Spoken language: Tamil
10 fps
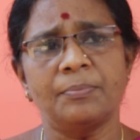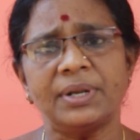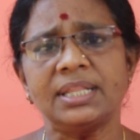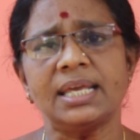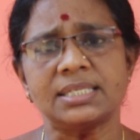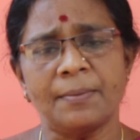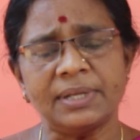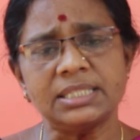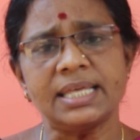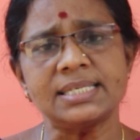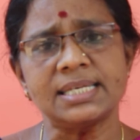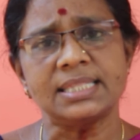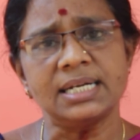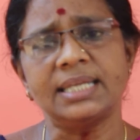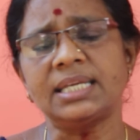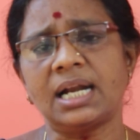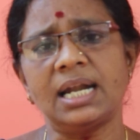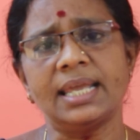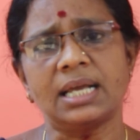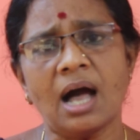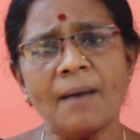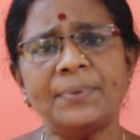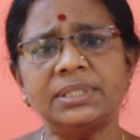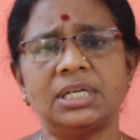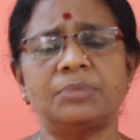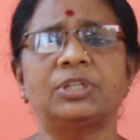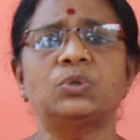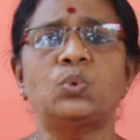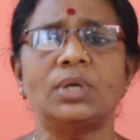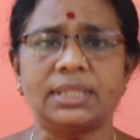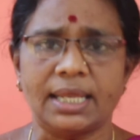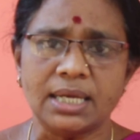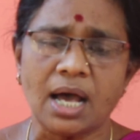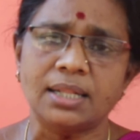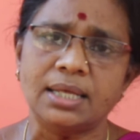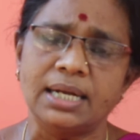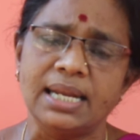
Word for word: பிரதேச எமது தேசத்து இளைஞர்களை காப்பது என்பது கூட தெரியாத